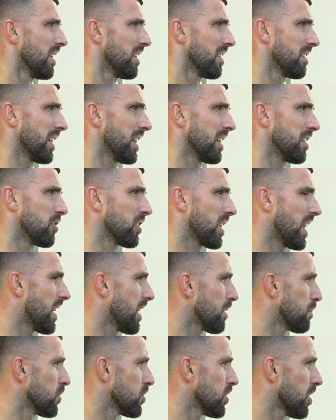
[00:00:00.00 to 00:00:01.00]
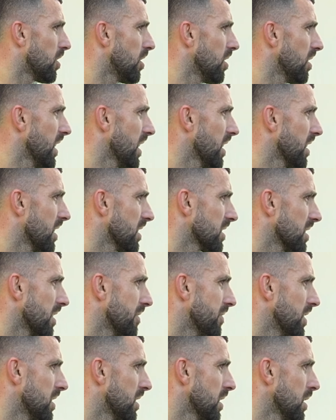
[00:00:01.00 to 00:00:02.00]
no encajar muchos goles, de ser
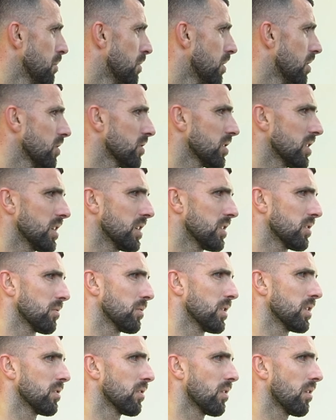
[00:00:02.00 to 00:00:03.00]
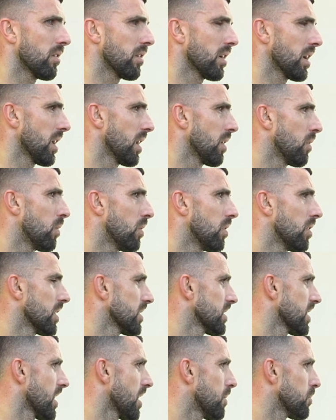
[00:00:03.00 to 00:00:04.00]
efectivos y sobre todo del juego
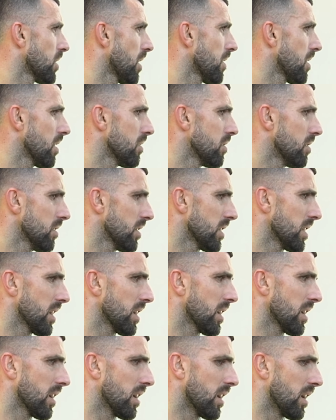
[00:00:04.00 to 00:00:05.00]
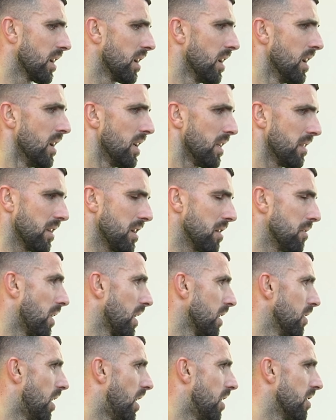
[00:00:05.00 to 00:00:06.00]
que seguíamos haciendo, de,
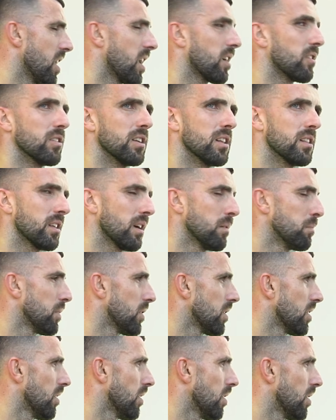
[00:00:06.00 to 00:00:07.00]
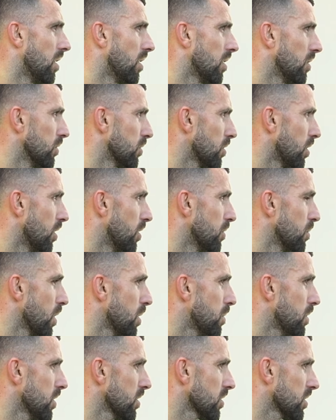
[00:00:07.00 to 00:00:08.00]
llevarlo ahora con el tiempo, con todos los
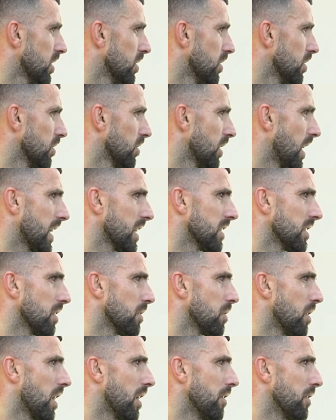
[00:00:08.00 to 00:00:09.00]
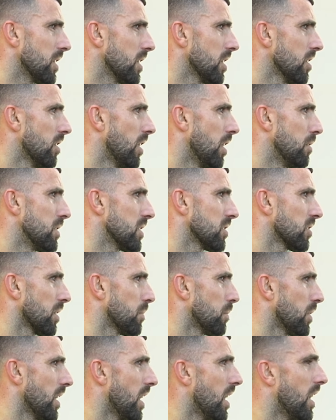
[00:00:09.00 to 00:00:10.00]
nuevos, con la gente nueva que ha venido, Alberto que
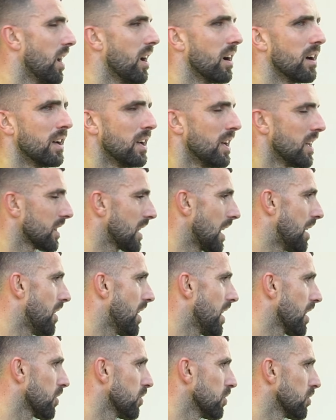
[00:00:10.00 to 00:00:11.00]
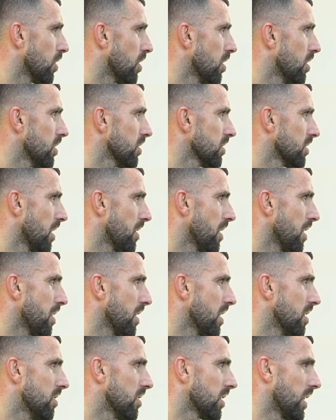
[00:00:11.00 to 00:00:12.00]
pueda trabajar con todos desde
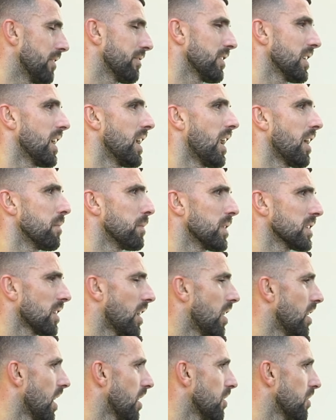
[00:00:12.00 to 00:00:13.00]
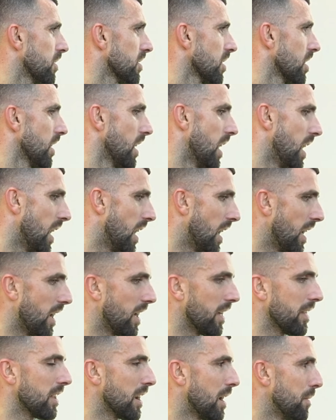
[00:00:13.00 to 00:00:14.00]
cero, que al final el año pasado
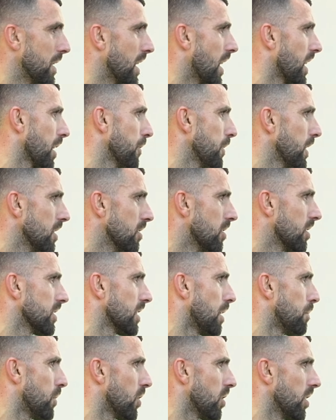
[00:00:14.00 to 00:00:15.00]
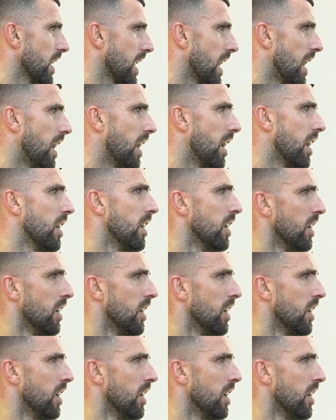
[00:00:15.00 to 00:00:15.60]
la dinámica que vino tampoco era